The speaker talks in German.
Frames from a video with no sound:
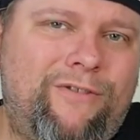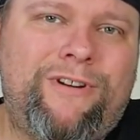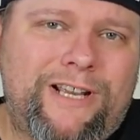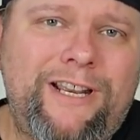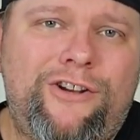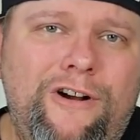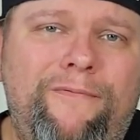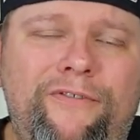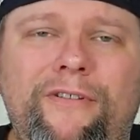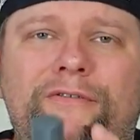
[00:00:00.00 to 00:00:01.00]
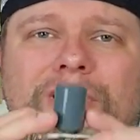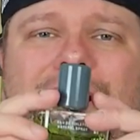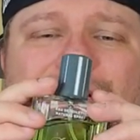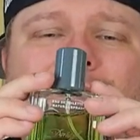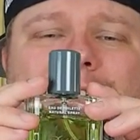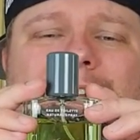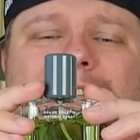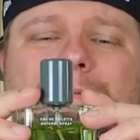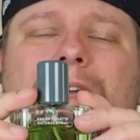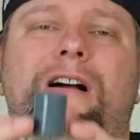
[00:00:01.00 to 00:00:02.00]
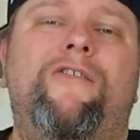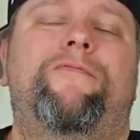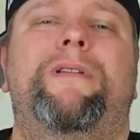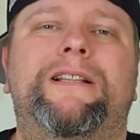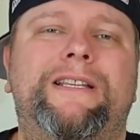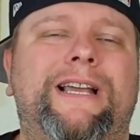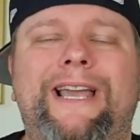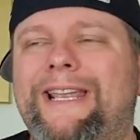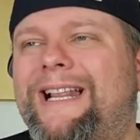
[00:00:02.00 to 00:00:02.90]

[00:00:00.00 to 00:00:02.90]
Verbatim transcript: unter den Top 5 und zwar auf Platz 3.